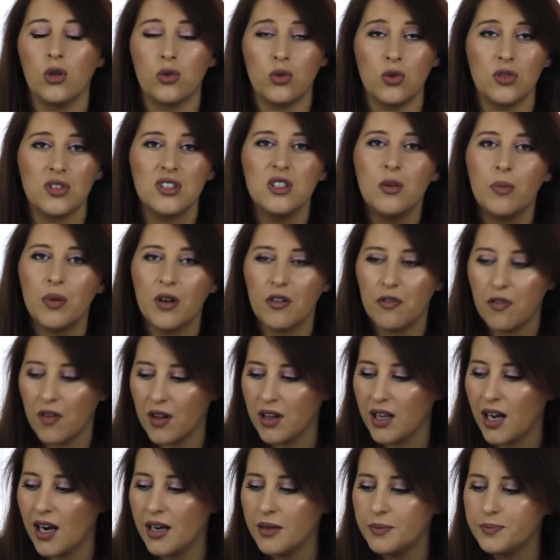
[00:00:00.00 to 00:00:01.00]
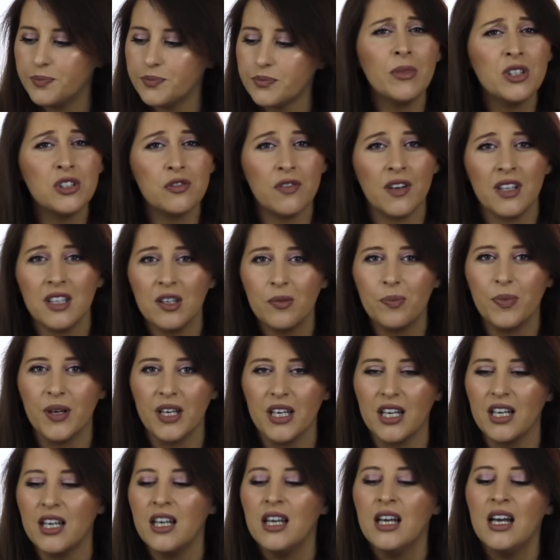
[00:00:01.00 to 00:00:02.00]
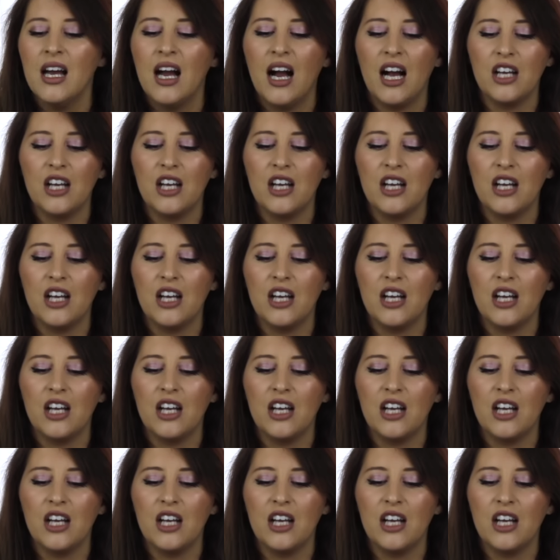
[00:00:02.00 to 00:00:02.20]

que eu estou sempre a falar, mas vale a pena.